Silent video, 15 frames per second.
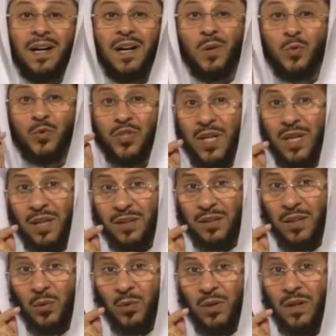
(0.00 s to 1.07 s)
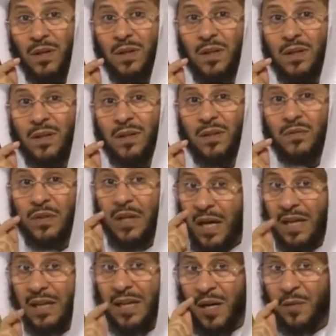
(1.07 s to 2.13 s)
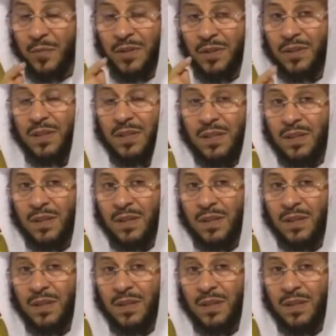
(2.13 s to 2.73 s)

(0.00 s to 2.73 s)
أوجاع الدورة في آلام عندك